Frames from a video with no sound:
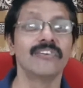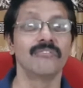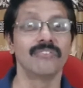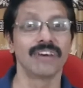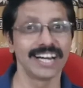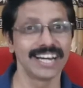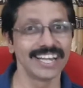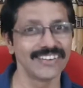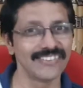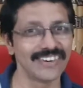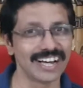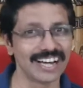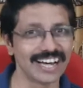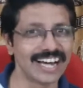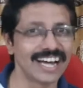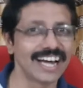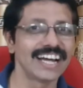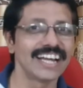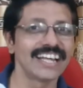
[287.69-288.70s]
வடிவாக
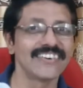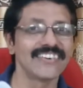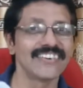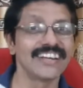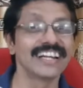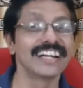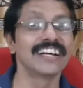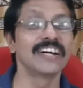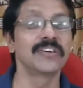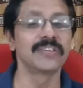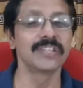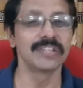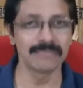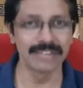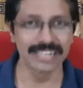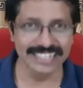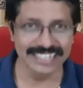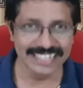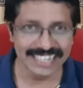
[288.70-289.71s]
ஆடிக்கொண்டிருக்கக்கூடிய
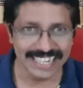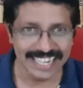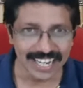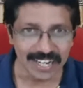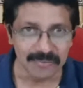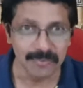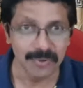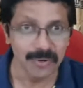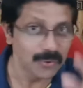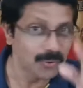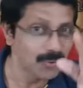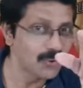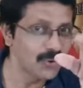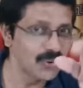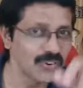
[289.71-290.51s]
மாதிரி செய்யலாம் ஓ